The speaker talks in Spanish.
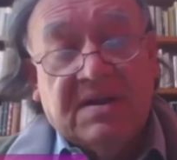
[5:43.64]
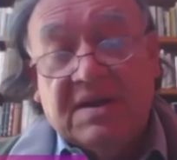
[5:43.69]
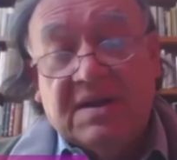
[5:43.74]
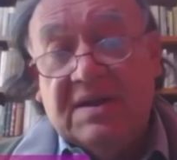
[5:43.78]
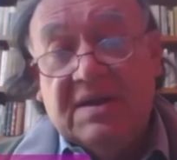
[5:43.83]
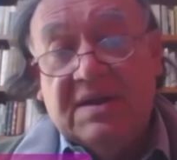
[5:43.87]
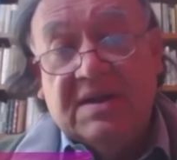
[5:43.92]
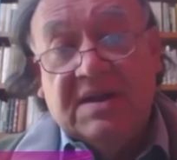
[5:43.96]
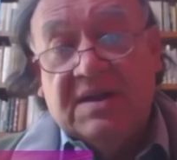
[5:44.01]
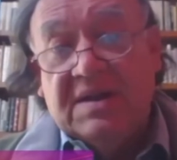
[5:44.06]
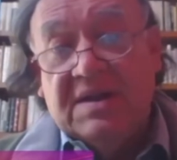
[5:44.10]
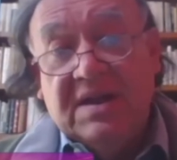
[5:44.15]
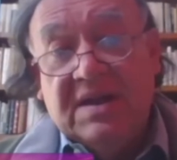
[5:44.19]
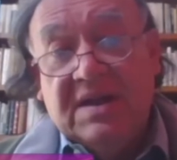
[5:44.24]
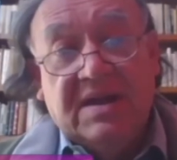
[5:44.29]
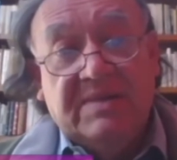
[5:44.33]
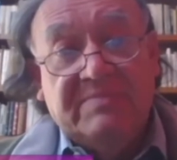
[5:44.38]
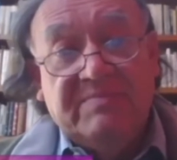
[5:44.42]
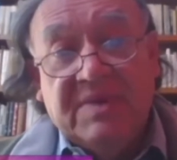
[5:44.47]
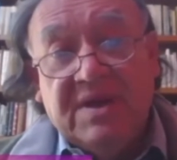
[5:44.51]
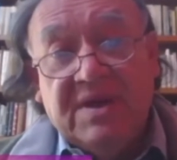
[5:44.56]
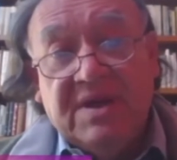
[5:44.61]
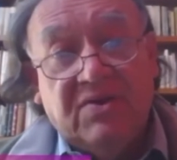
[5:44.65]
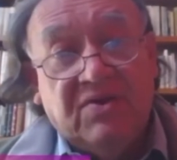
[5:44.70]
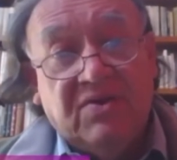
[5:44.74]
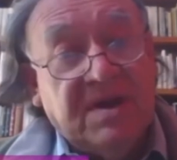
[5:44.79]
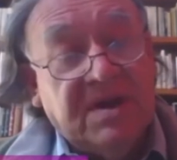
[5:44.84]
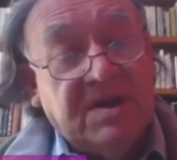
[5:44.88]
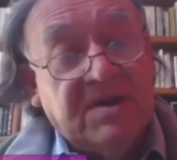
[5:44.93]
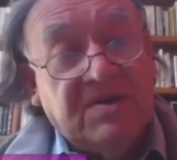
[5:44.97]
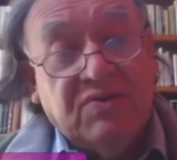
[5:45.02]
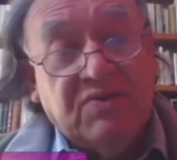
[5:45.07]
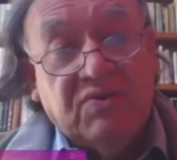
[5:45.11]
y de 10
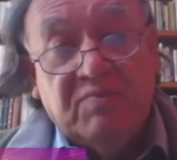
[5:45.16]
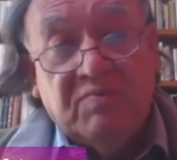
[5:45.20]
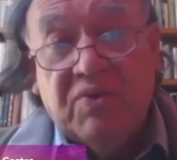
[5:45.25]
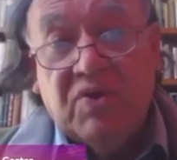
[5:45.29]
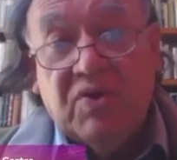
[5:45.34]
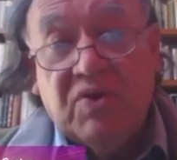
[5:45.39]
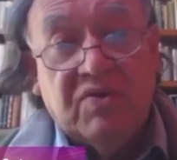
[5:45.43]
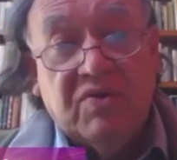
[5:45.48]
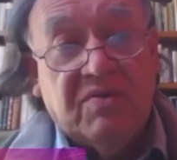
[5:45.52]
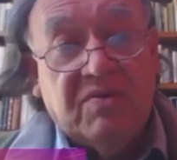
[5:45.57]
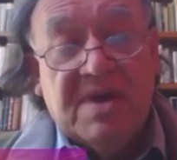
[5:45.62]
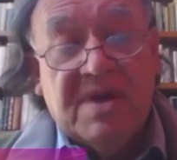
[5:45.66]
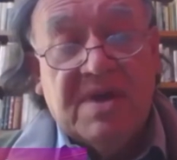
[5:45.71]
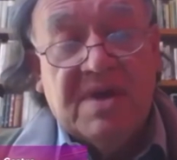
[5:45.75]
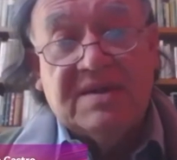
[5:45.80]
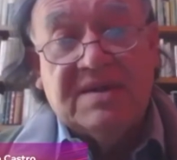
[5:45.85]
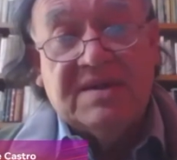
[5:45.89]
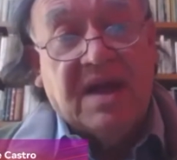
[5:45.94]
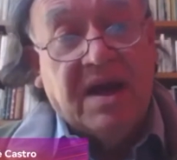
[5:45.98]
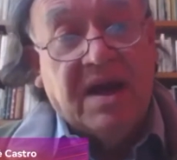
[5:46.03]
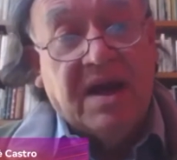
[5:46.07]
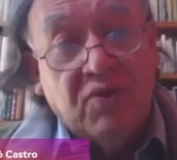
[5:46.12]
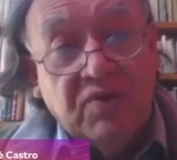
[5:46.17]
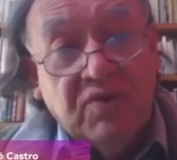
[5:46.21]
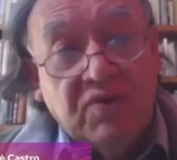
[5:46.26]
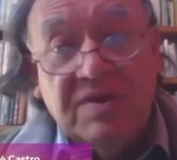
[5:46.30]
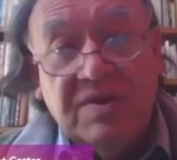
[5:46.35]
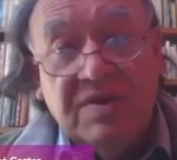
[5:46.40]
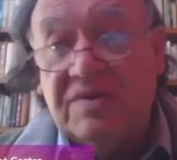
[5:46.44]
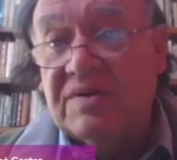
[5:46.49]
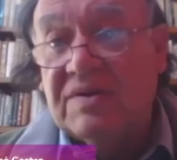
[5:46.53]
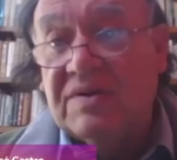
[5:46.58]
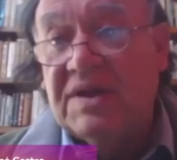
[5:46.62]
millones un poco más a
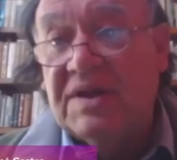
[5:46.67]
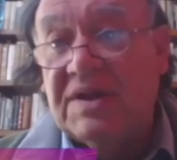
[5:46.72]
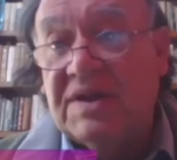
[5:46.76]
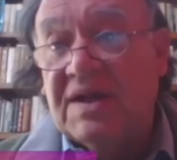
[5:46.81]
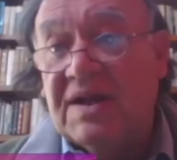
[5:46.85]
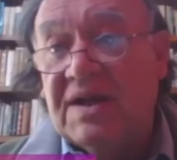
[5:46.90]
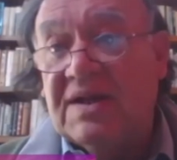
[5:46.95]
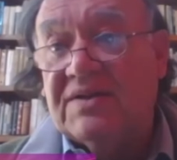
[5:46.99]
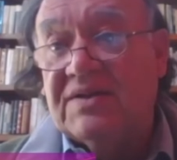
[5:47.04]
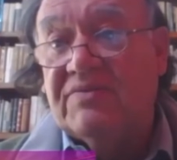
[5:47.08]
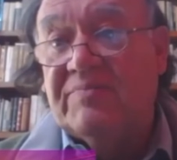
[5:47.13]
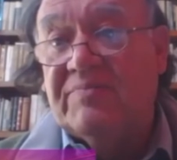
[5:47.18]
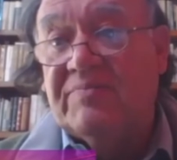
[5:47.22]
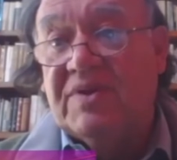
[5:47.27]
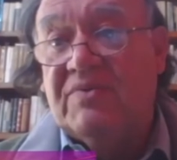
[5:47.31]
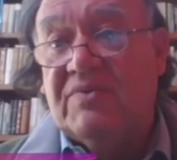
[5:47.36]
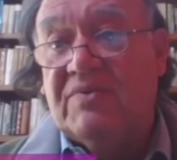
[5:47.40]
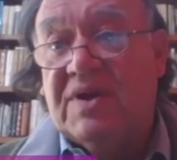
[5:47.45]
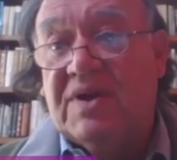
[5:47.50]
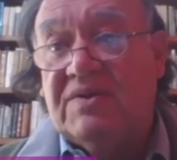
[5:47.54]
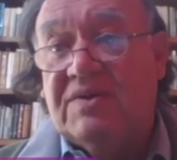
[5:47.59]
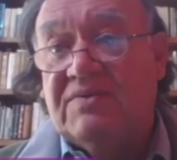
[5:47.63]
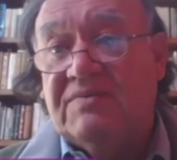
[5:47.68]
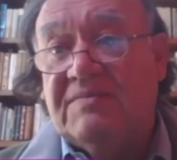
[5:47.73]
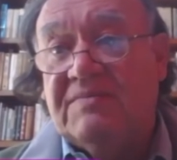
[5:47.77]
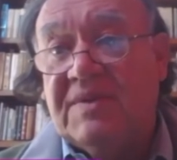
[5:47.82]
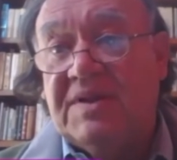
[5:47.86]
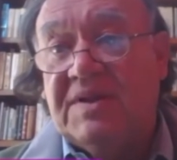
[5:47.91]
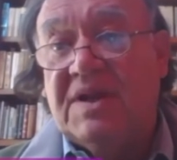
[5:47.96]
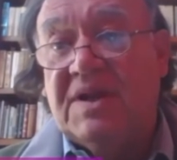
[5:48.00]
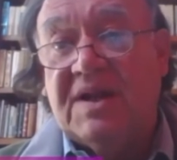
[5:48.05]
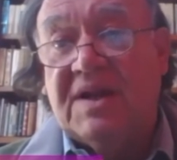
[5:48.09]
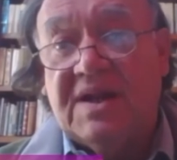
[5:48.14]
uno en el caso peruano,
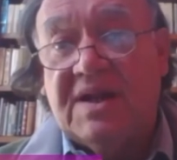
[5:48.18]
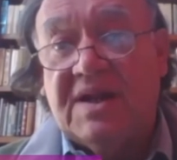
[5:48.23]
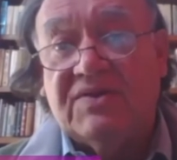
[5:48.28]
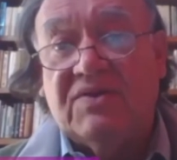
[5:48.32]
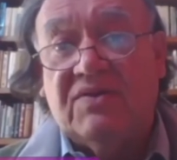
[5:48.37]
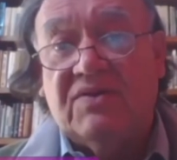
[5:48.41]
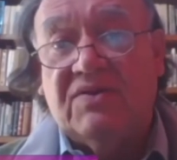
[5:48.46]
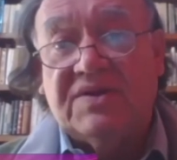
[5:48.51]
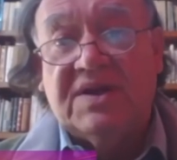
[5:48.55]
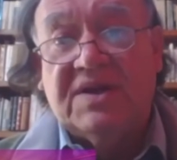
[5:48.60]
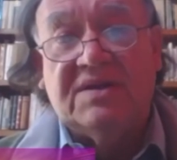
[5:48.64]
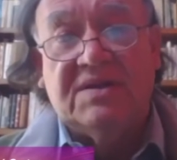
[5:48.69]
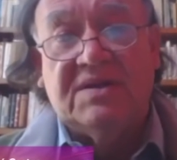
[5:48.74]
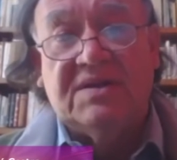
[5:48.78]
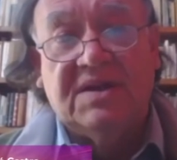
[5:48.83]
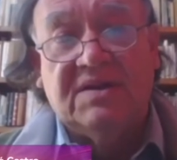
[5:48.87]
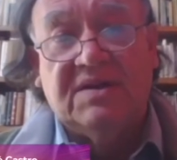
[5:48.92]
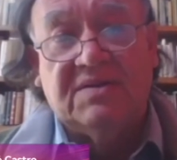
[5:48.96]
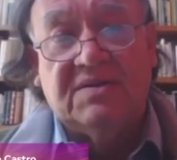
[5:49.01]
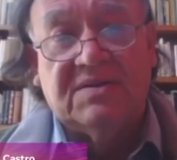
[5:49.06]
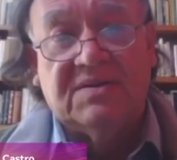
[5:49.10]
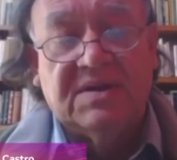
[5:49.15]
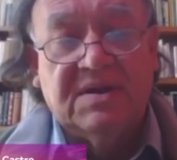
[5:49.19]
en el caso de los andinos.